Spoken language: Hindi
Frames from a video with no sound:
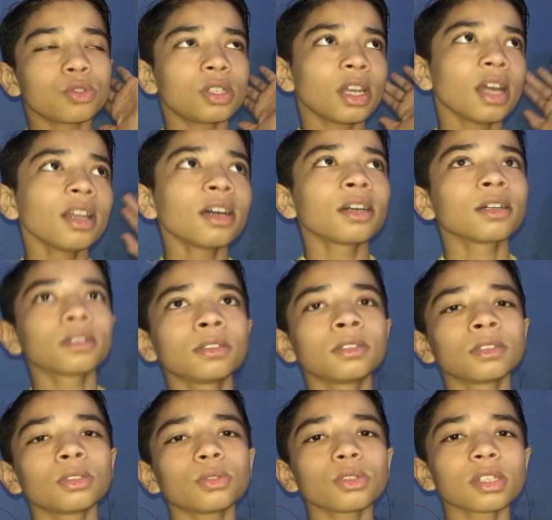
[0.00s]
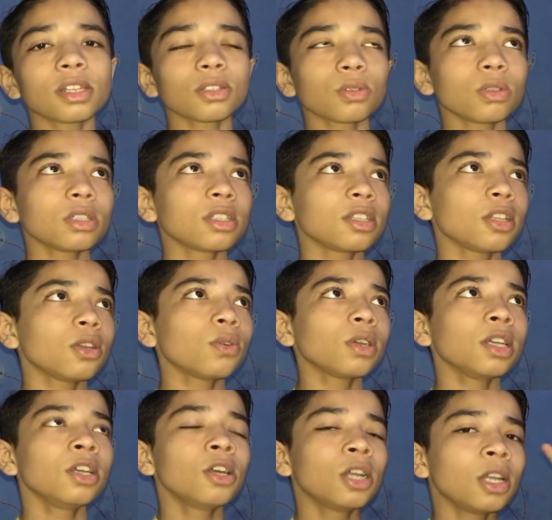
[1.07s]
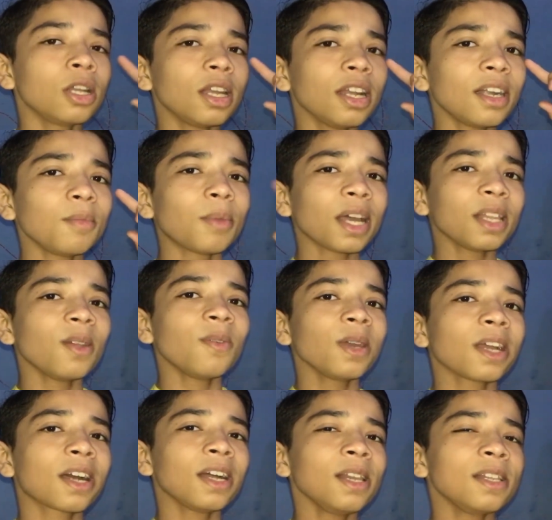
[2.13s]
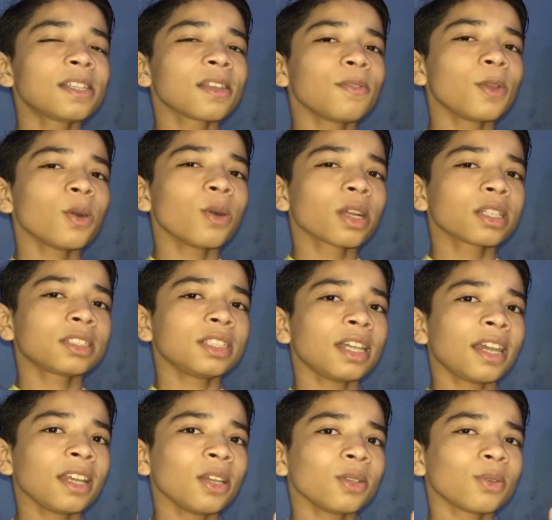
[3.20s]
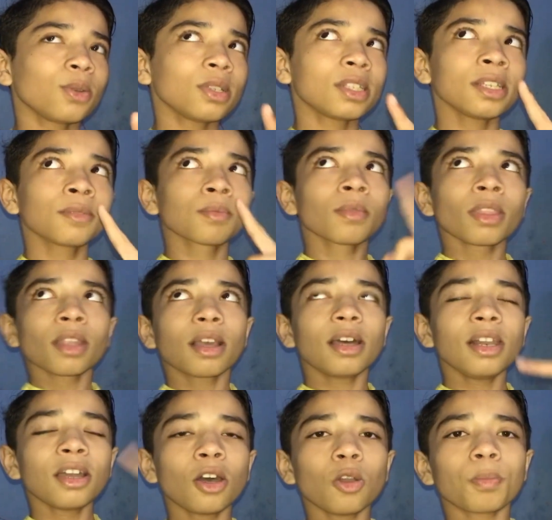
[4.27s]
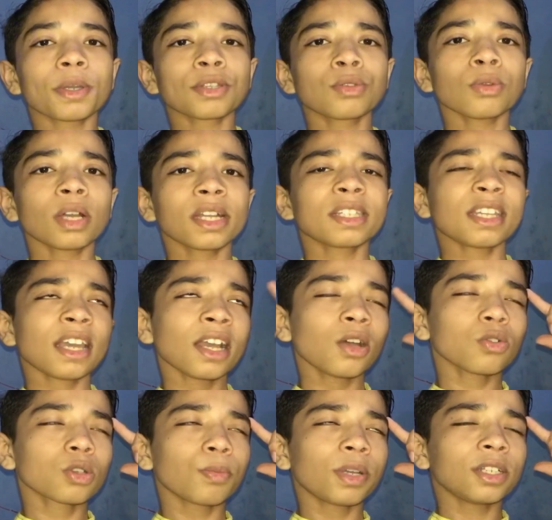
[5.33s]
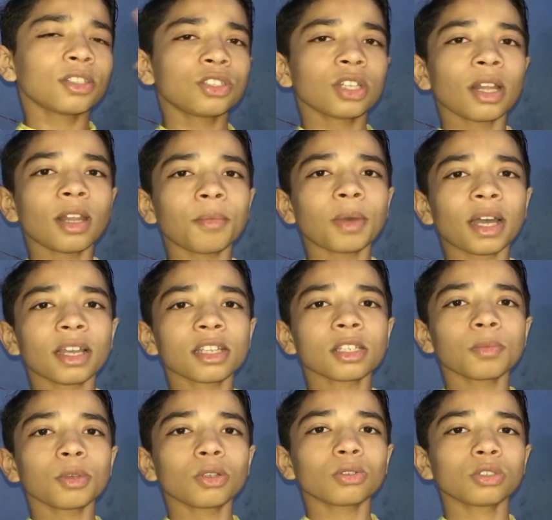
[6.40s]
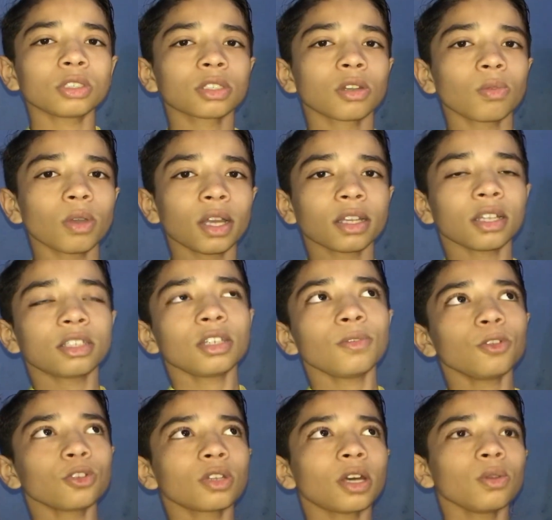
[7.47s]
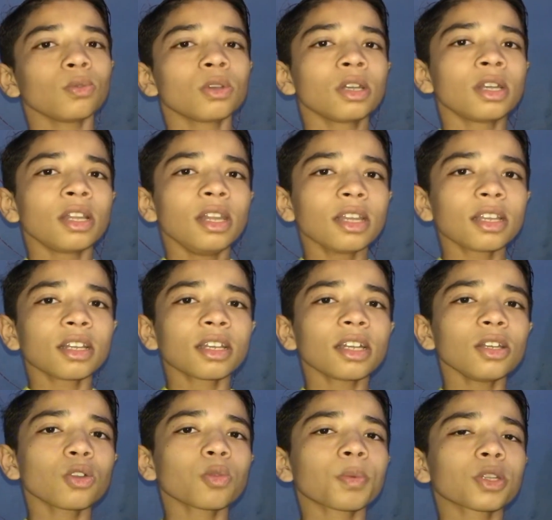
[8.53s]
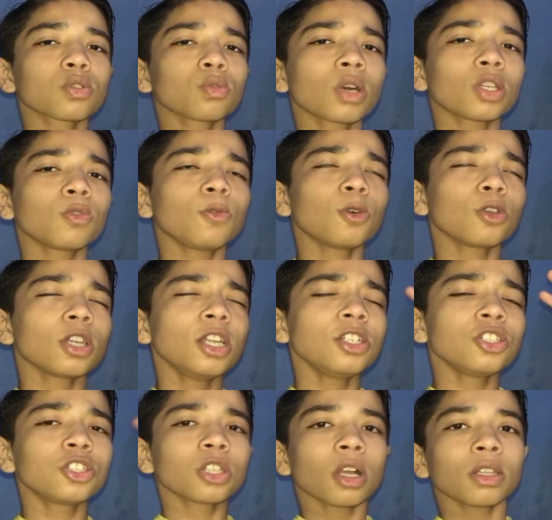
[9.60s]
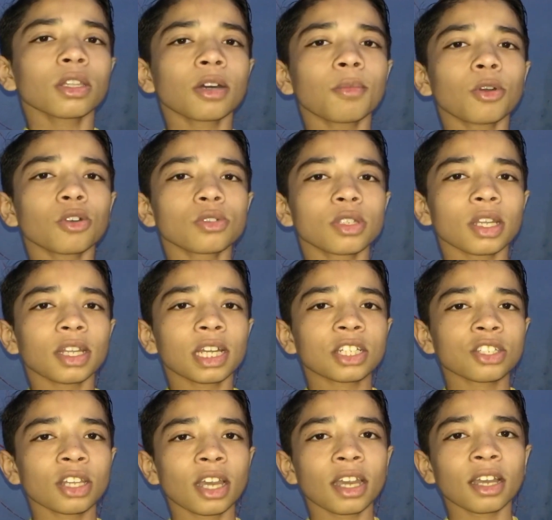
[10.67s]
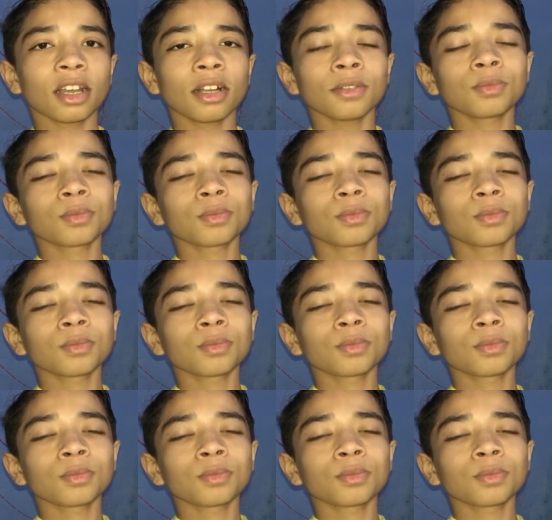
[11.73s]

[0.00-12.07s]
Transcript: किया ना तो इसलिए थोड़ी सी देर हो गई एंड बाय द वे कल से ब्लॉग अच्छे आएंगे थोड़े से कल का और परसों का अच्छा आएगा उसके बाद इंशाल्लाह मैं आगे से भी कोशिश करूँगा कि अच्छे ब्लॉग डालूँ लेकिन कल और परसों का तो ब्लॉग शाला बहुत ज़्यादा अच्छा आएगा